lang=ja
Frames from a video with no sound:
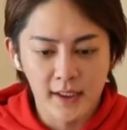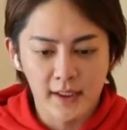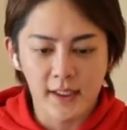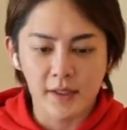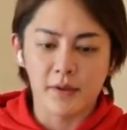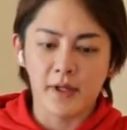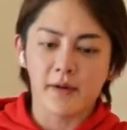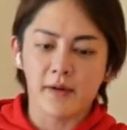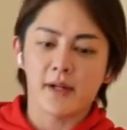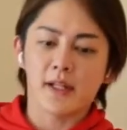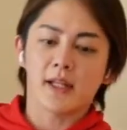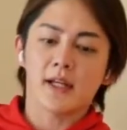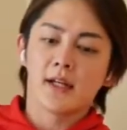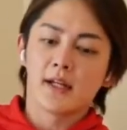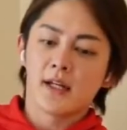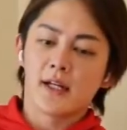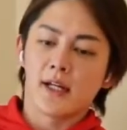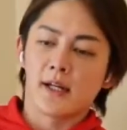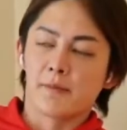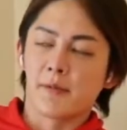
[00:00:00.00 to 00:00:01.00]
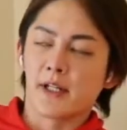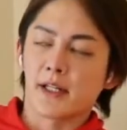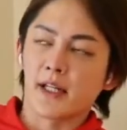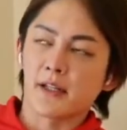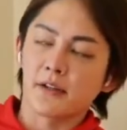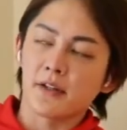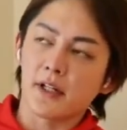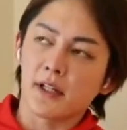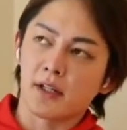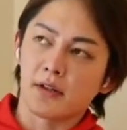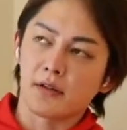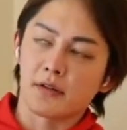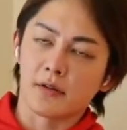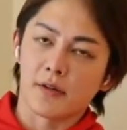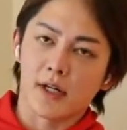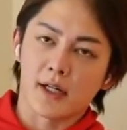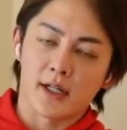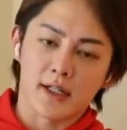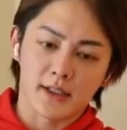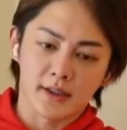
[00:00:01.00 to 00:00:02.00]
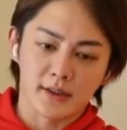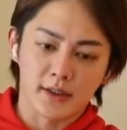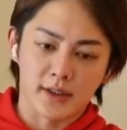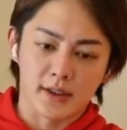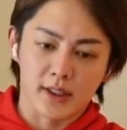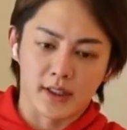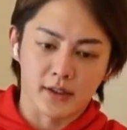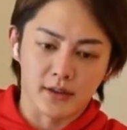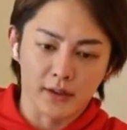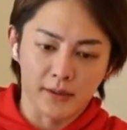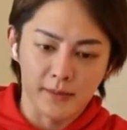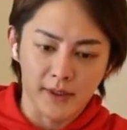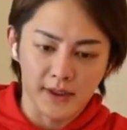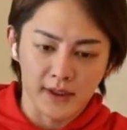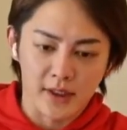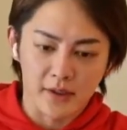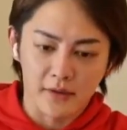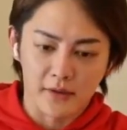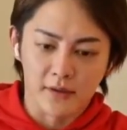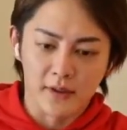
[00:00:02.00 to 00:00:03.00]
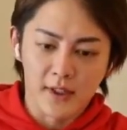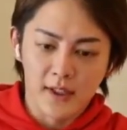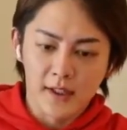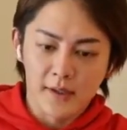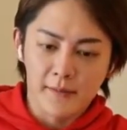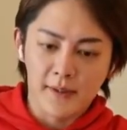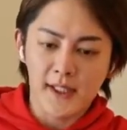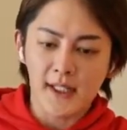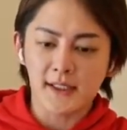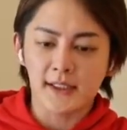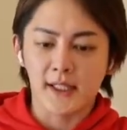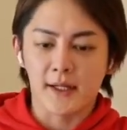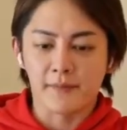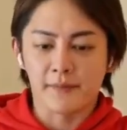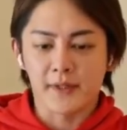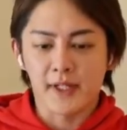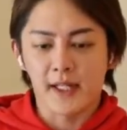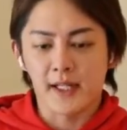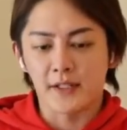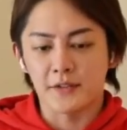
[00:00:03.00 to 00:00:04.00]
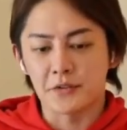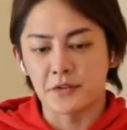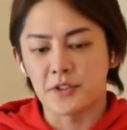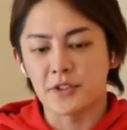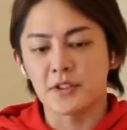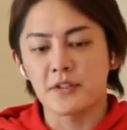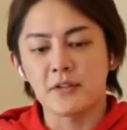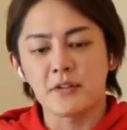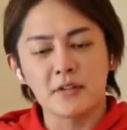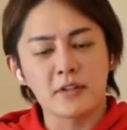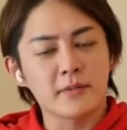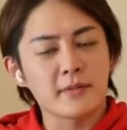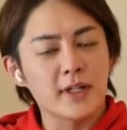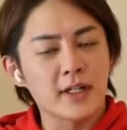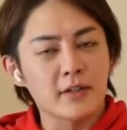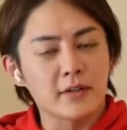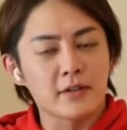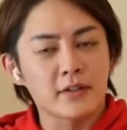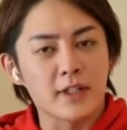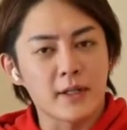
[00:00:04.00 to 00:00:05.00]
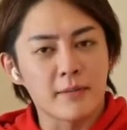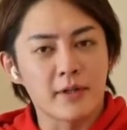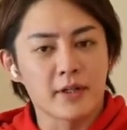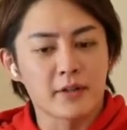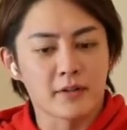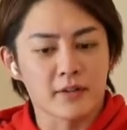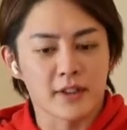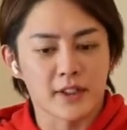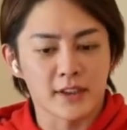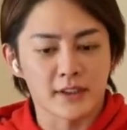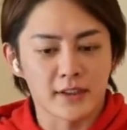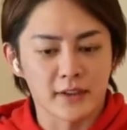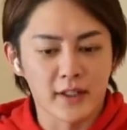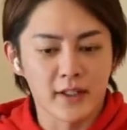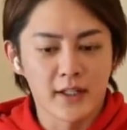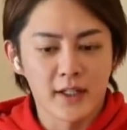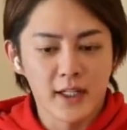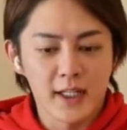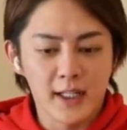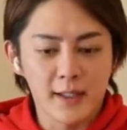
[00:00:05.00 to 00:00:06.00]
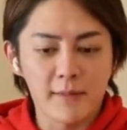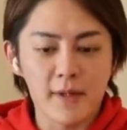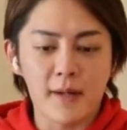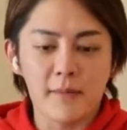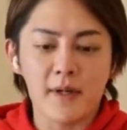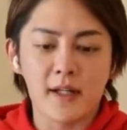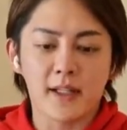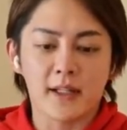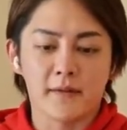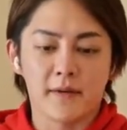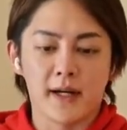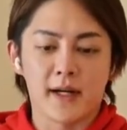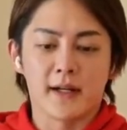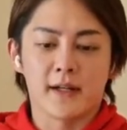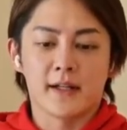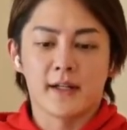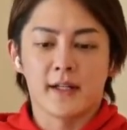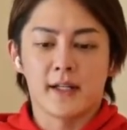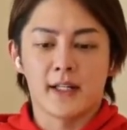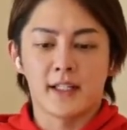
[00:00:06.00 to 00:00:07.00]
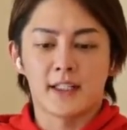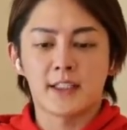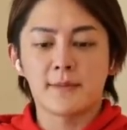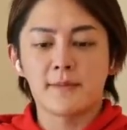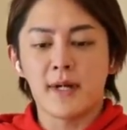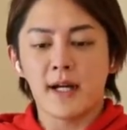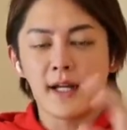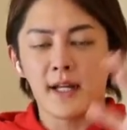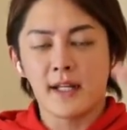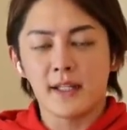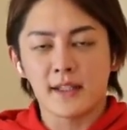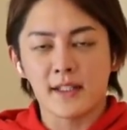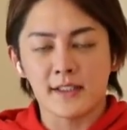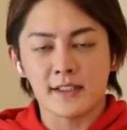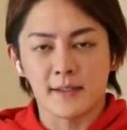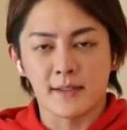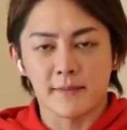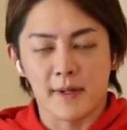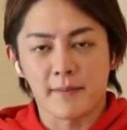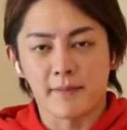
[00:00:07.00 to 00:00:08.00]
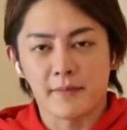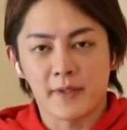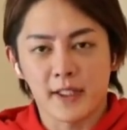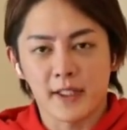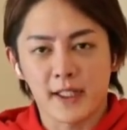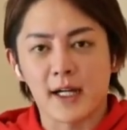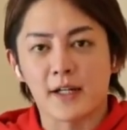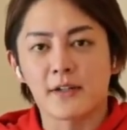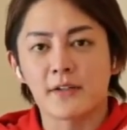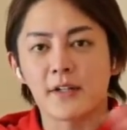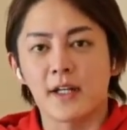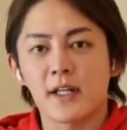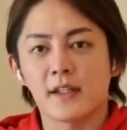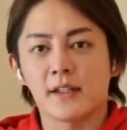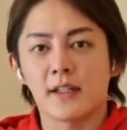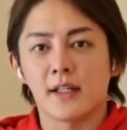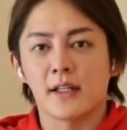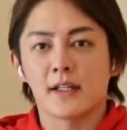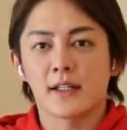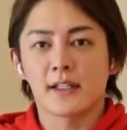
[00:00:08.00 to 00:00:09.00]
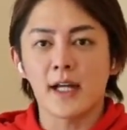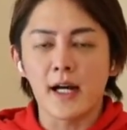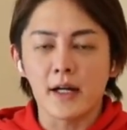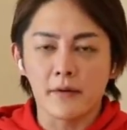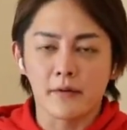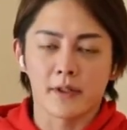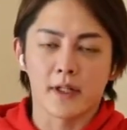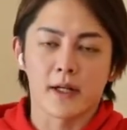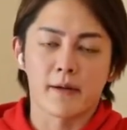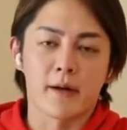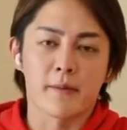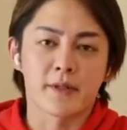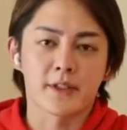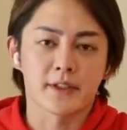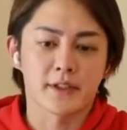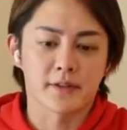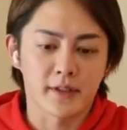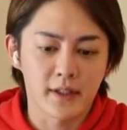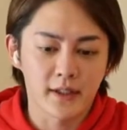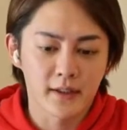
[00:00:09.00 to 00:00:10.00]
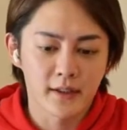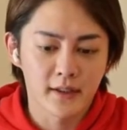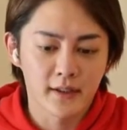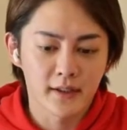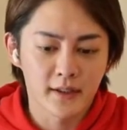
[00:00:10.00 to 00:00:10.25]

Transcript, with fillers: で、これはね、えー、まあ、例えで言うと分かりやすいんで言いますけど、皆さん、えスシローのマグロを食べるのにですね、今までは1万円出せば100円で100個食べれましたよね。